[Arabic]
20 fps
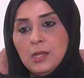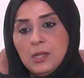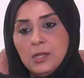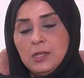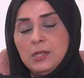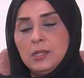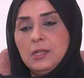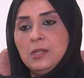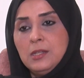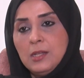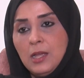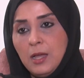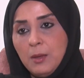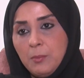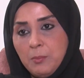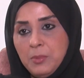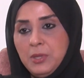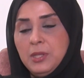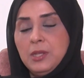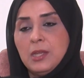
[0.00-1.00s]
لان احنا
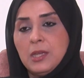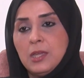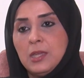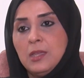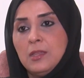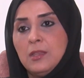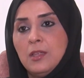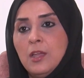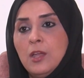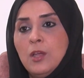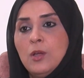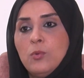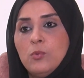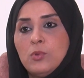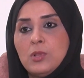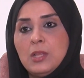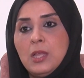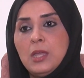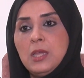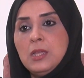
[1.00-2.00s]
حابينك كده
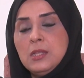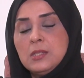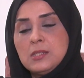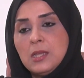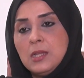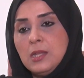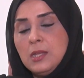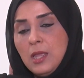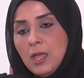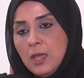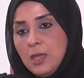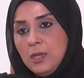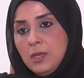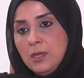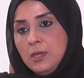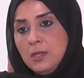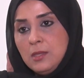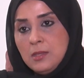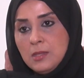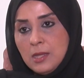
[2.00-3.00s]
وتلاقي انسان
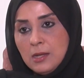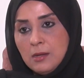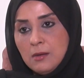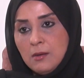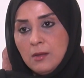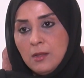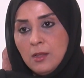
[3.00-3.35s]
ناجح جدا